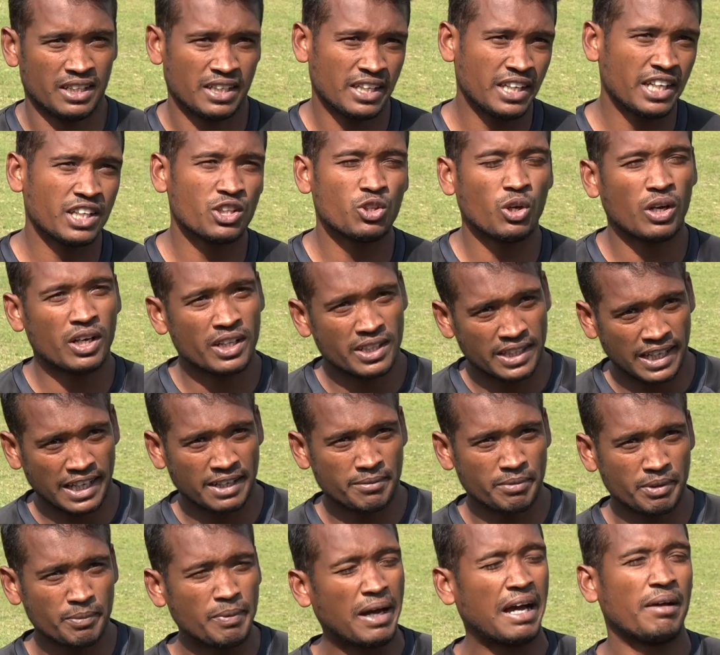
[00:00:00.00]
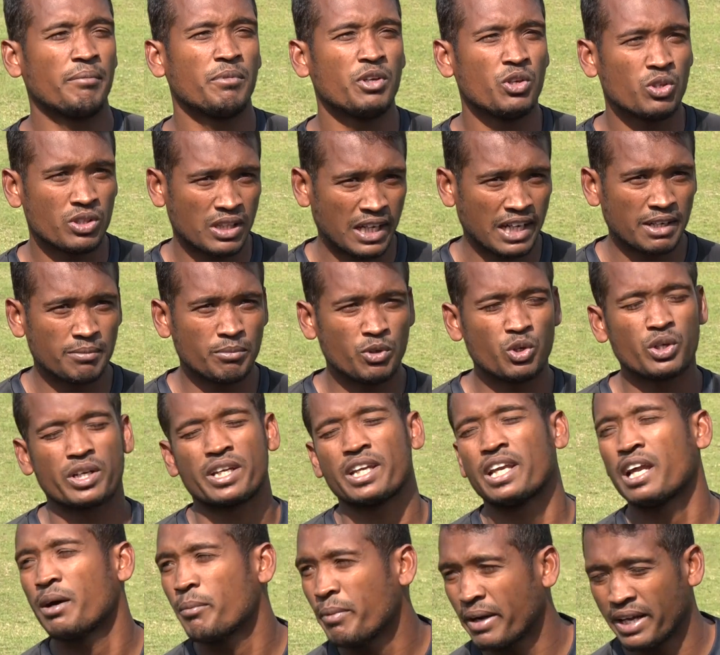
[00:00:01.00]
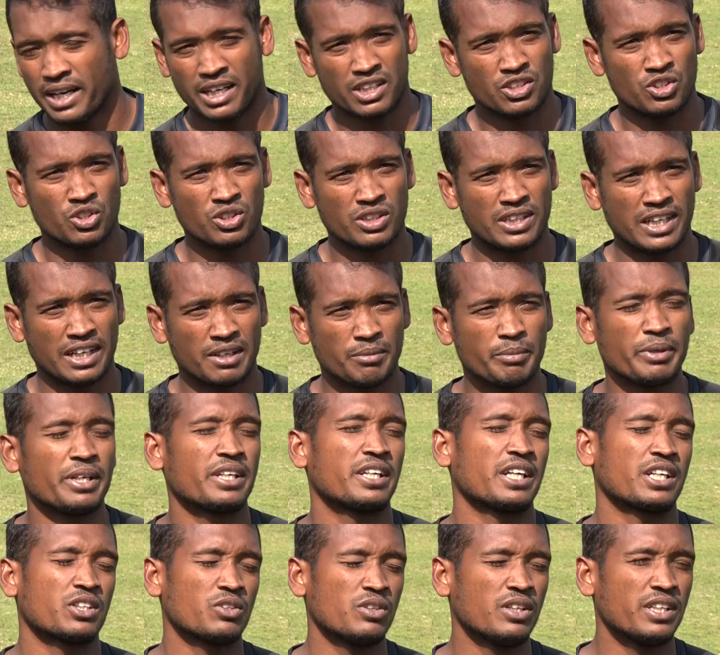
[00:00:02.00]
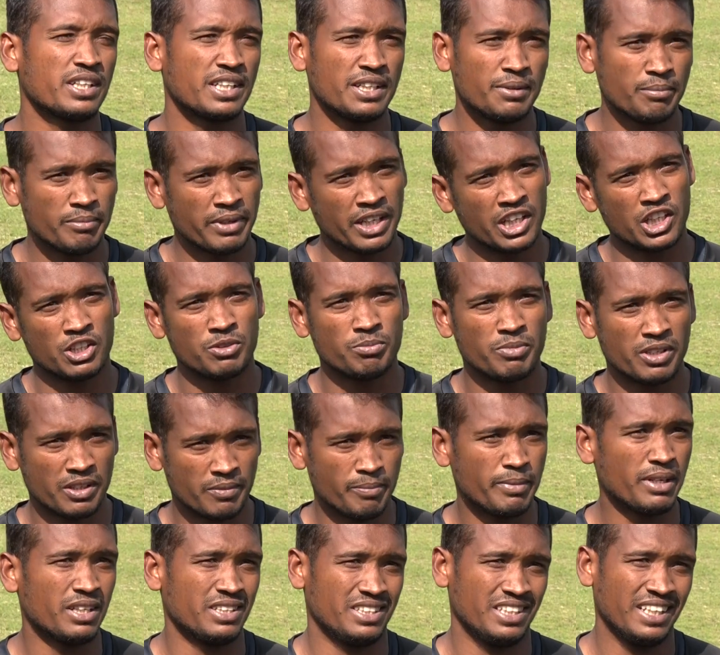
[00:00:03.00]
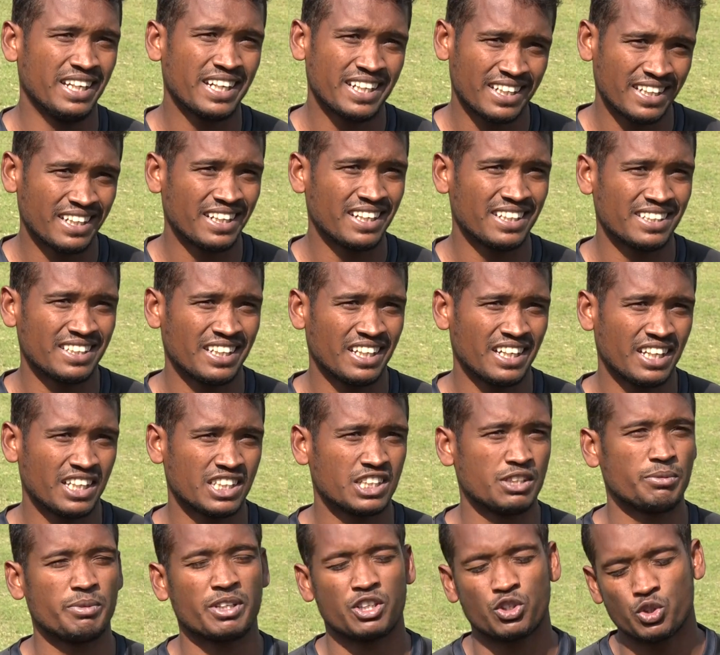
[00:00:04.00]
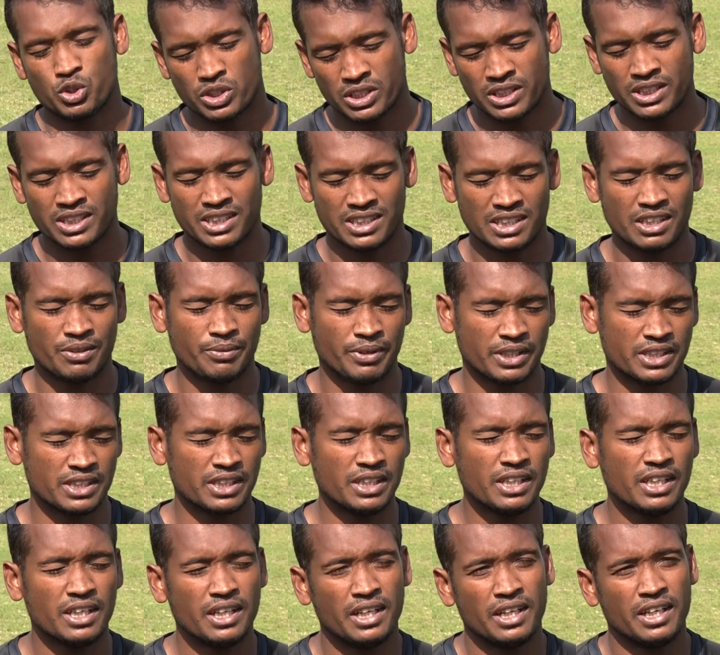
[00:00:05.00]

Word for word: কে দলে থাকবে বা আমিও থাকবো কিনা বা আরেকজন থাকবে এটা আসলে টিম ম্যানেজমেন্ট বা সিলেক্টাররা যারা আছে বা কোচিং স্টাফ আছে